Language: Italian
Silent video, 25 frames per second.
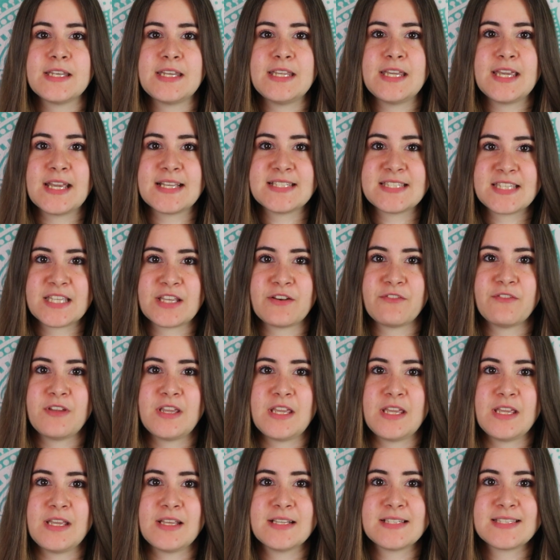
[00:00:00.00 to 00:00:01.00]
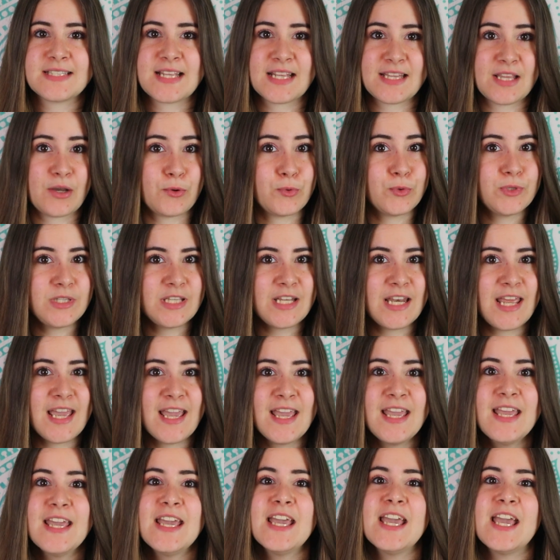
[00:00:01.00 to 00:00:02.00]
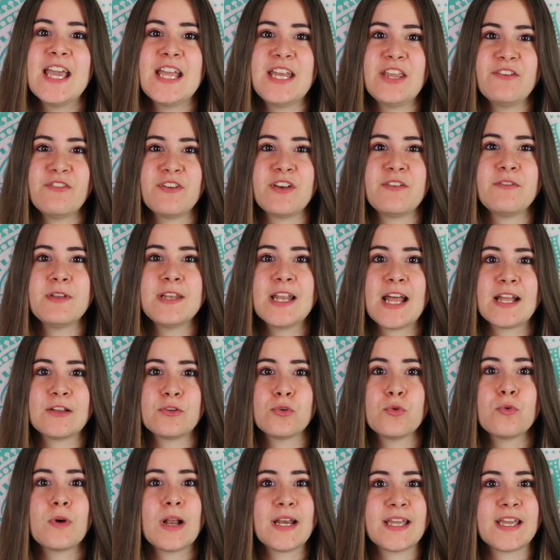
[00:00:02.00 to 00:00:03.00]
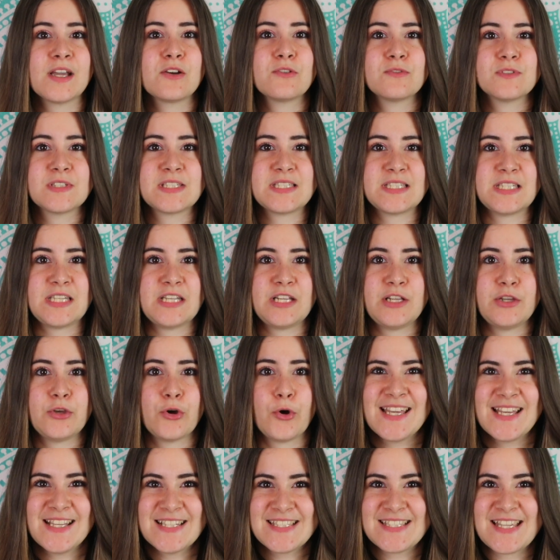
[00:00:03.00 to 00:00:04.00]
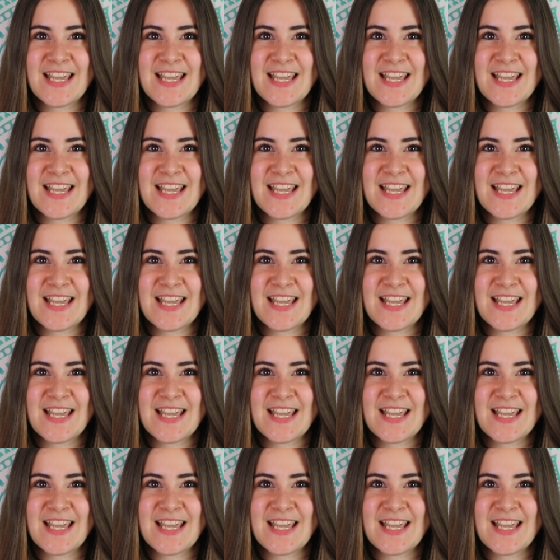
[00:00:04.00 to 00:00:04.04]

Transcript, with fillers: di esservi stata utile e di avervi dato qualche consiglio.